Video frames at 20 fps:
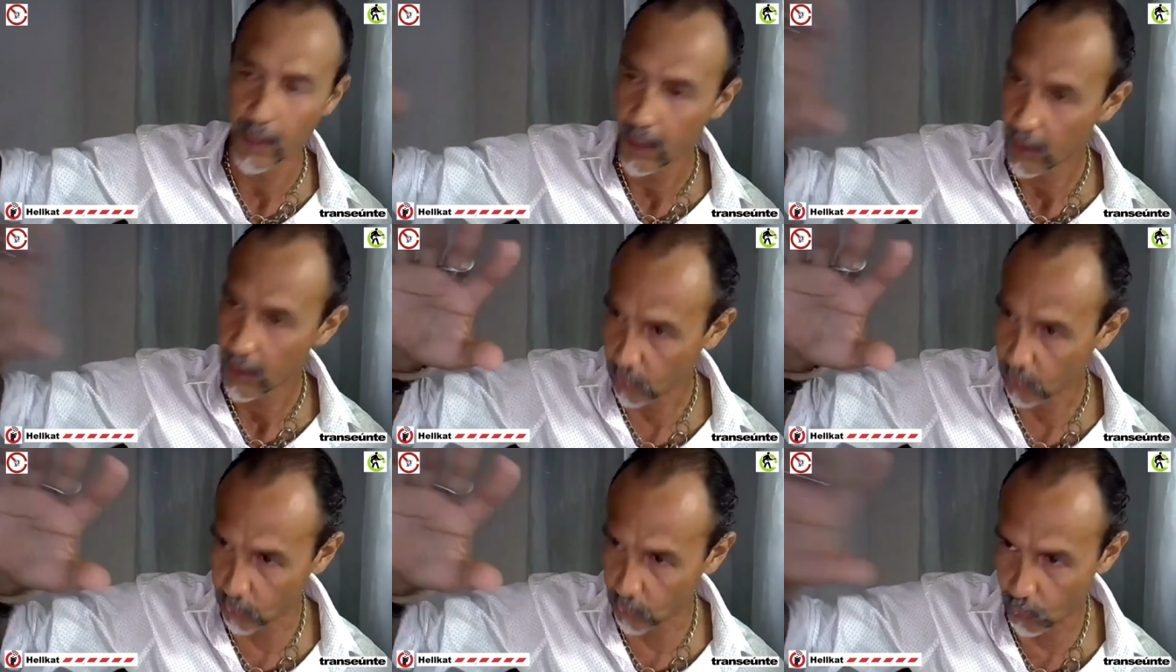
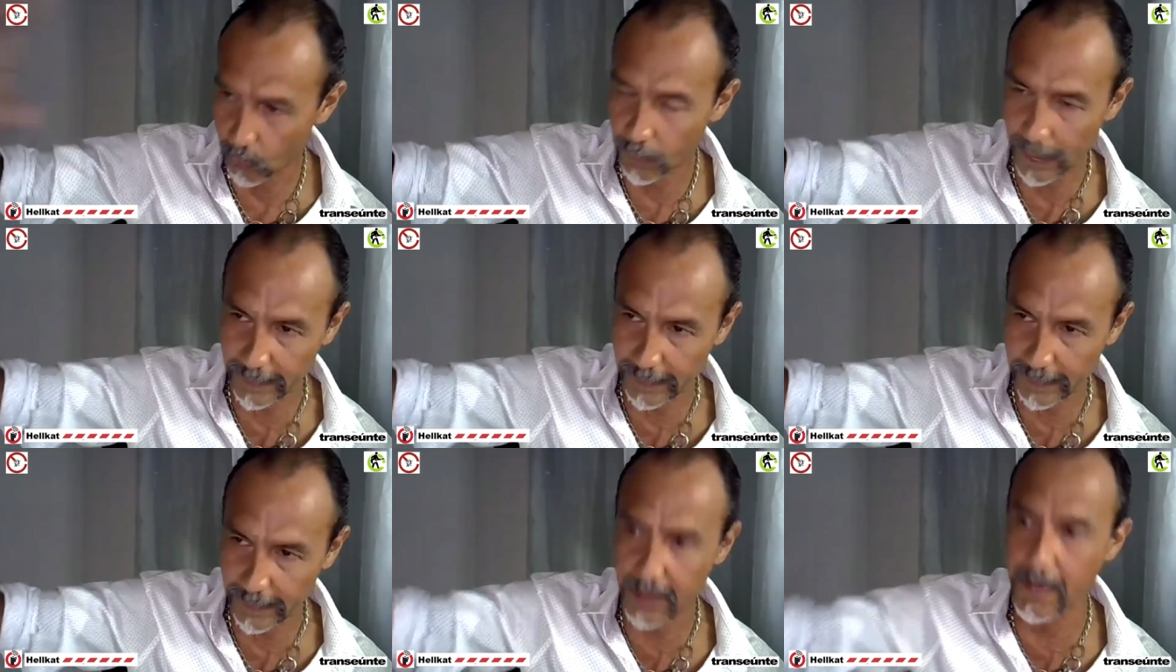su
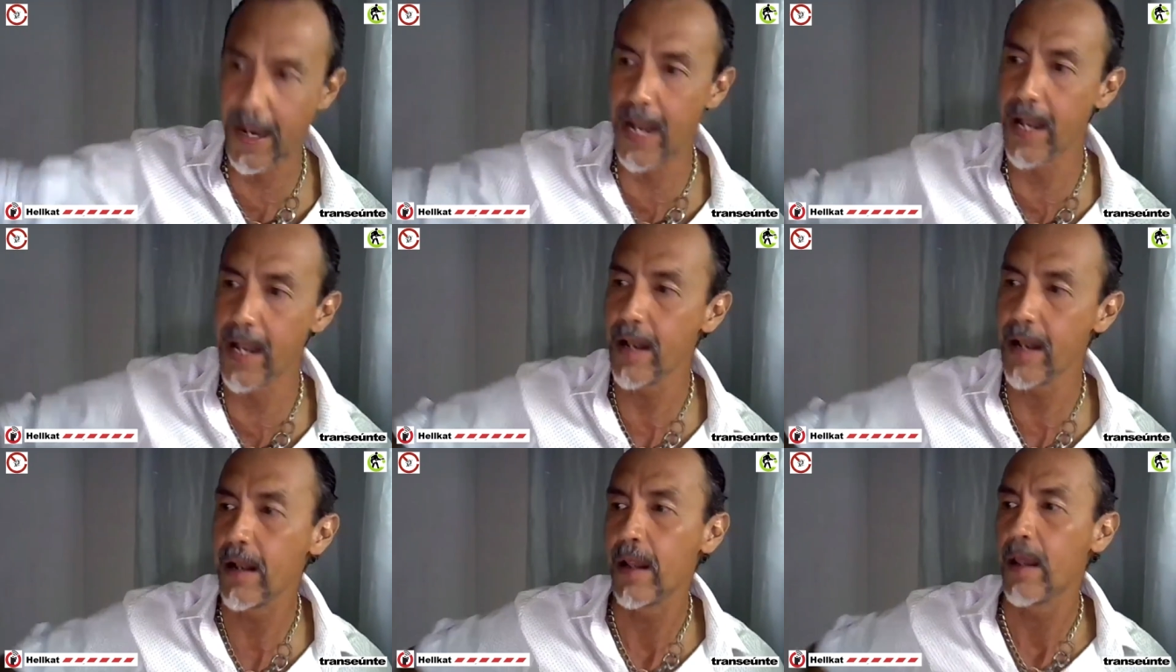
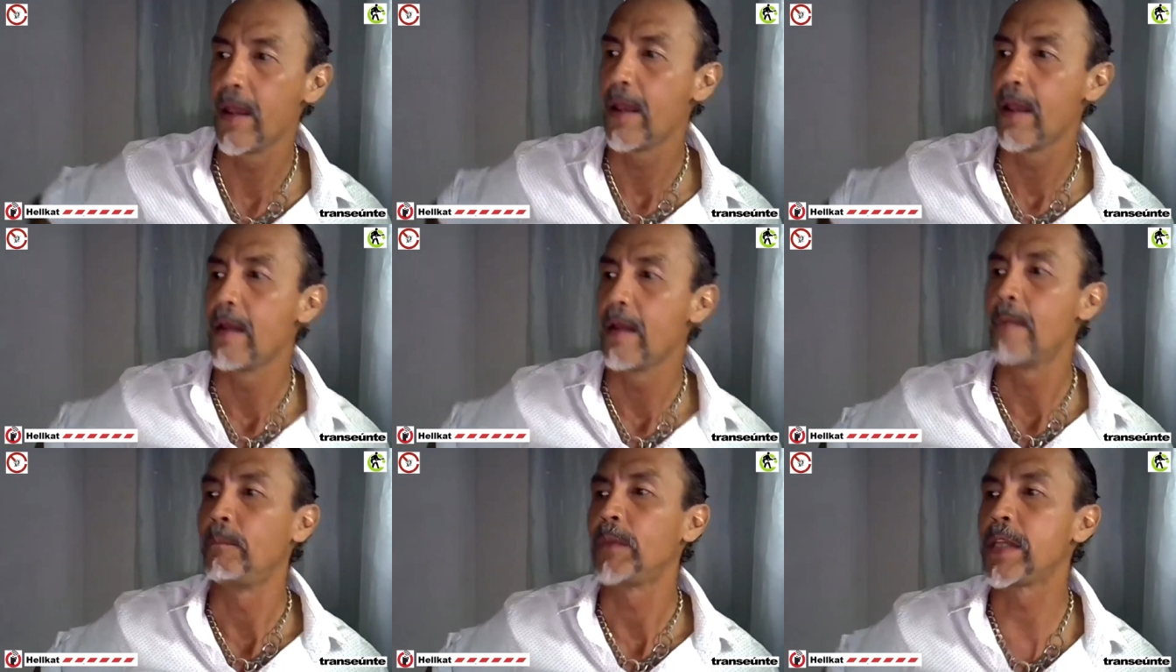festival.
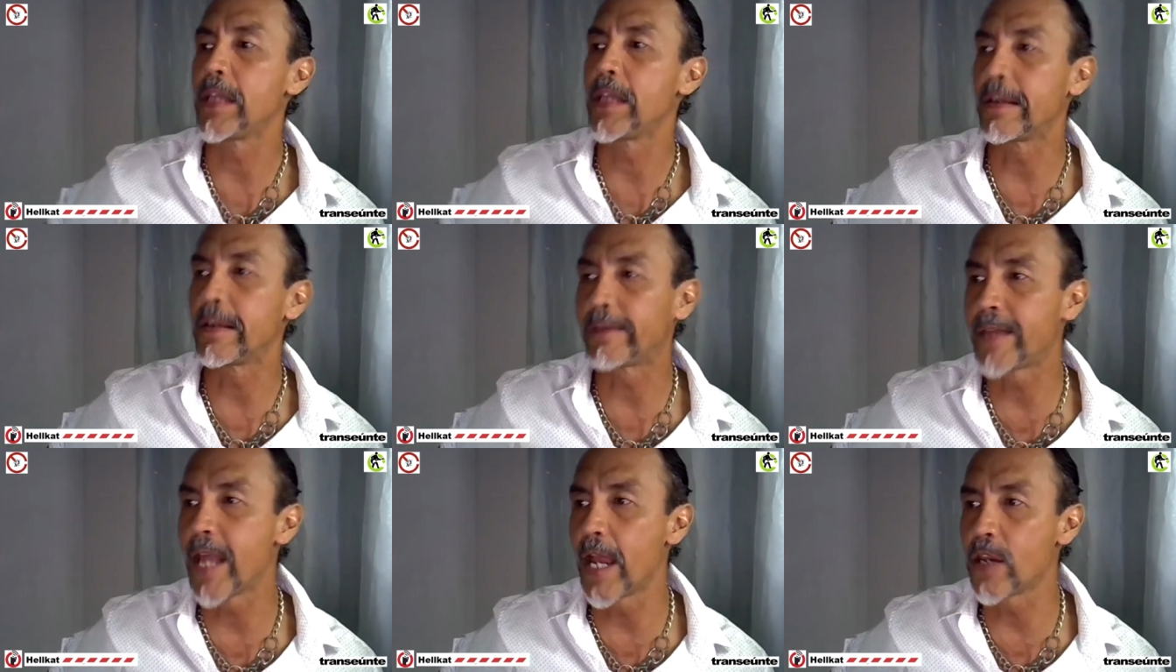Y
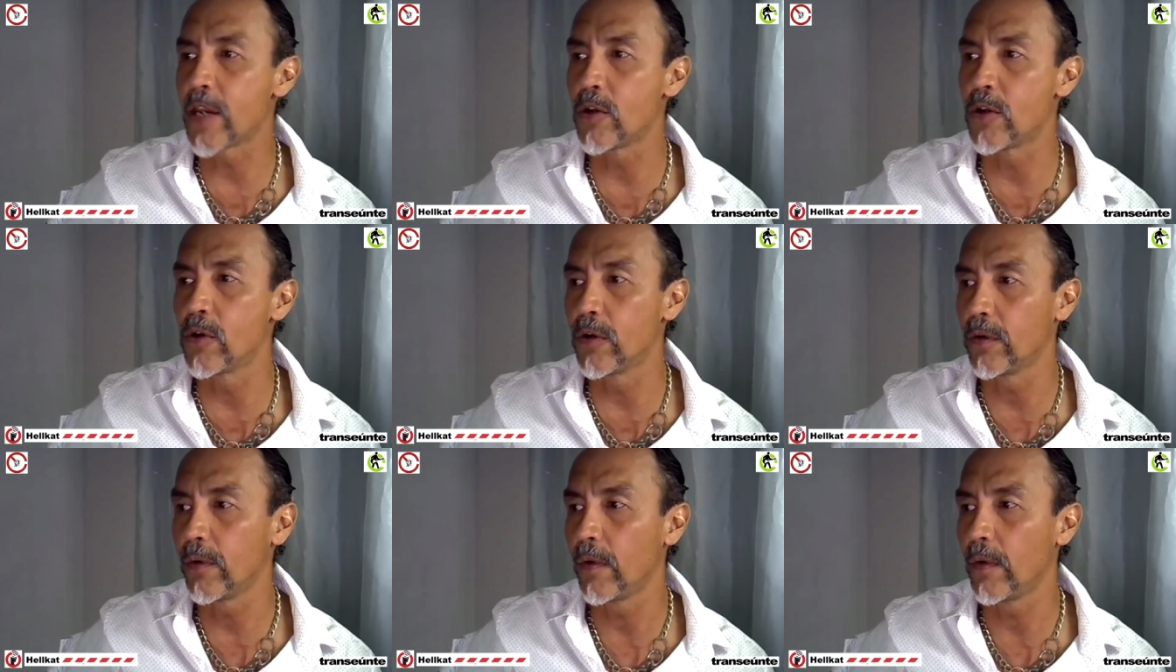este
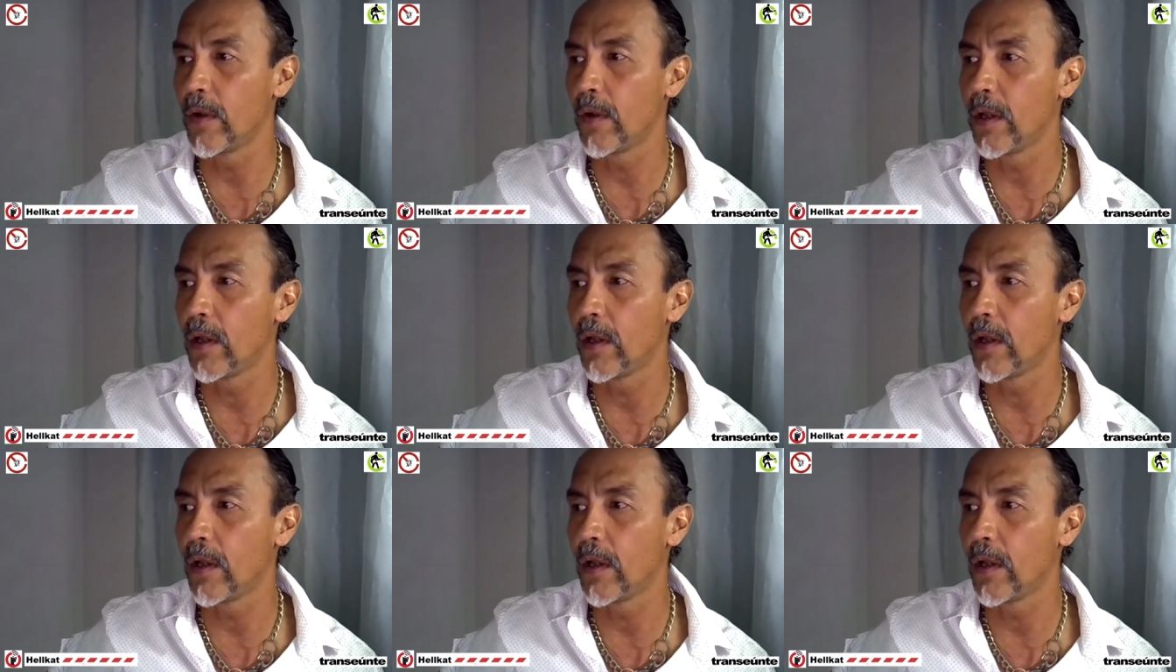año